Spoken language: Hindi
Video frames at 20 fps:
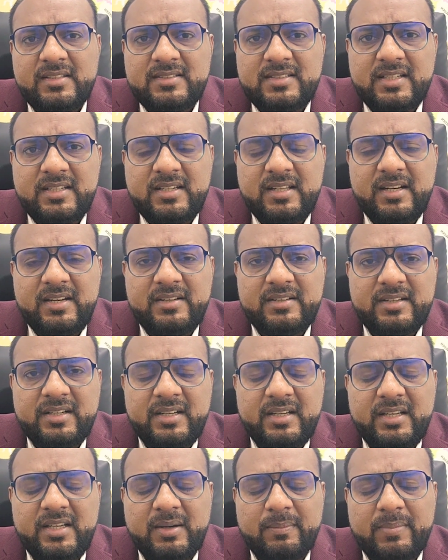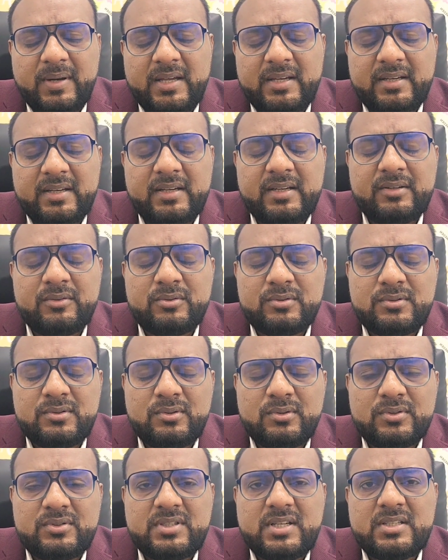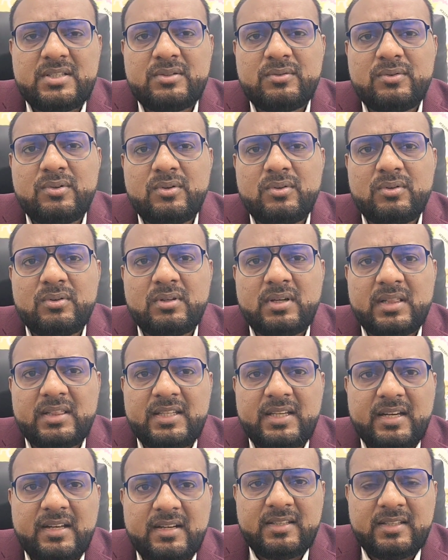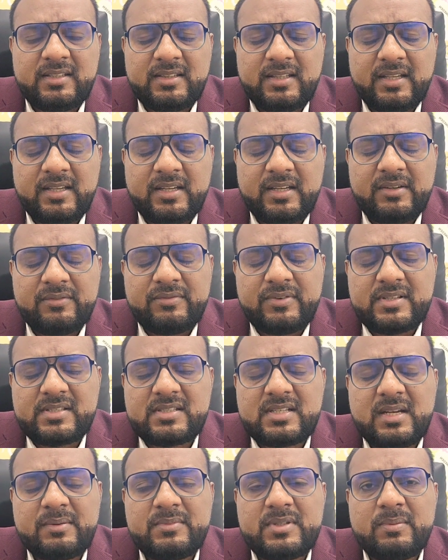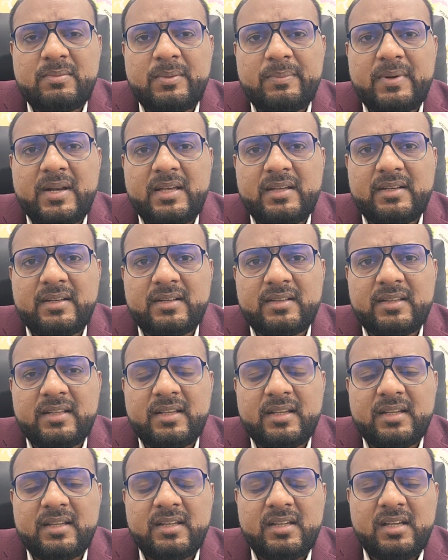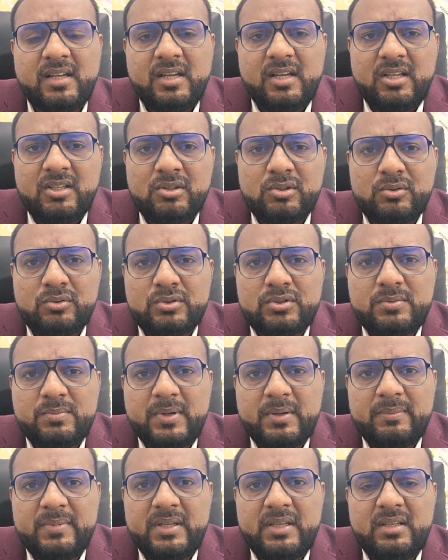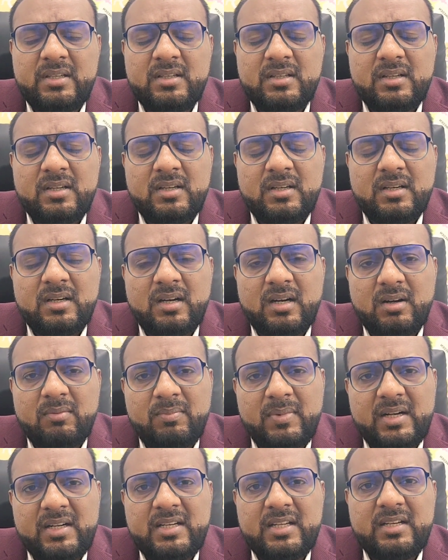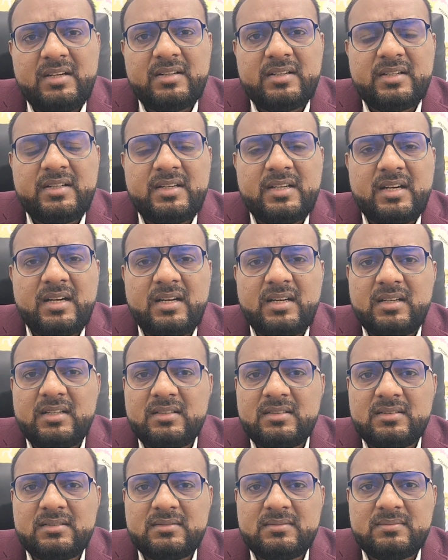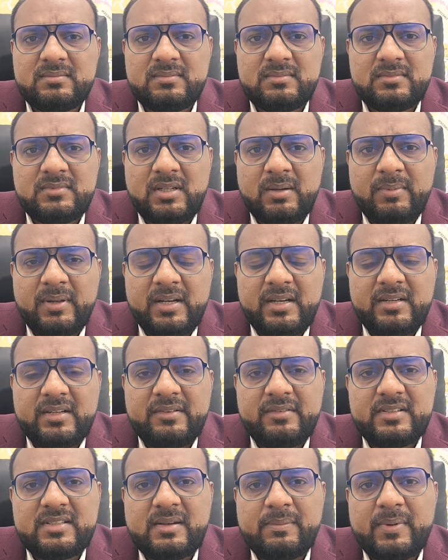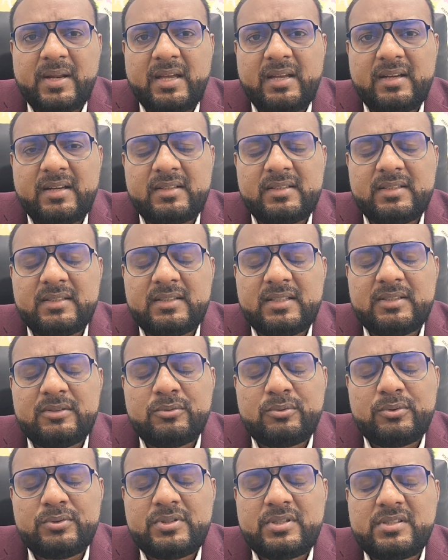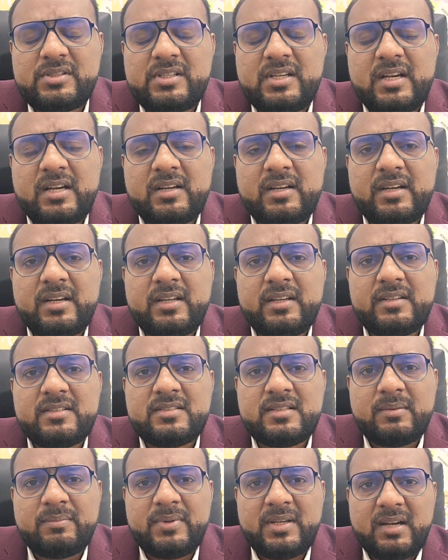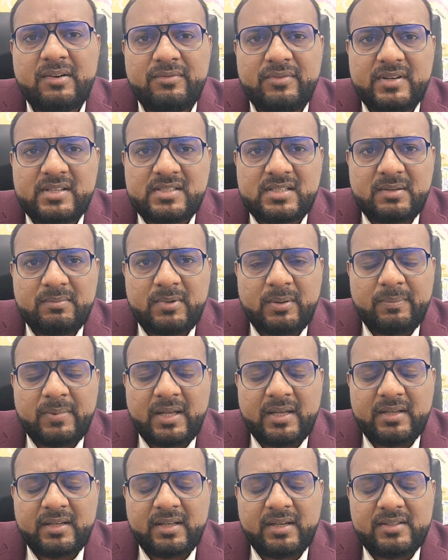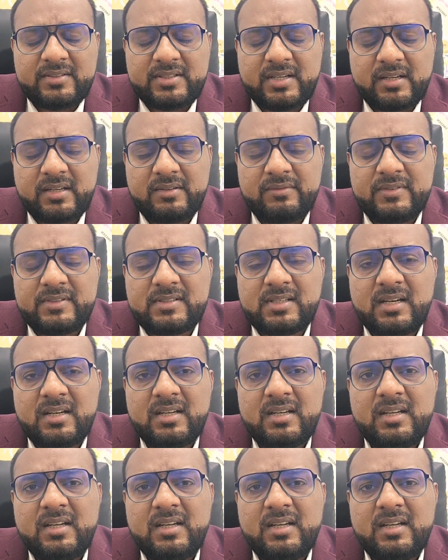सिंगल एंट्री ही अप्लाई करें कुछ दोस्त हैं जो वो गलती देते हैं कि फर्स्ट टाइम जब अप्लाई करते हैं तो उसमें भी मल्टी एंट्री या डबल एंट्री वीज़ा अप्लाई कर देते हैं तो कोशिश क्या करें कि जब भी आप फर्स्ट टाइम अप्लाई करें शेंगन वीज़ा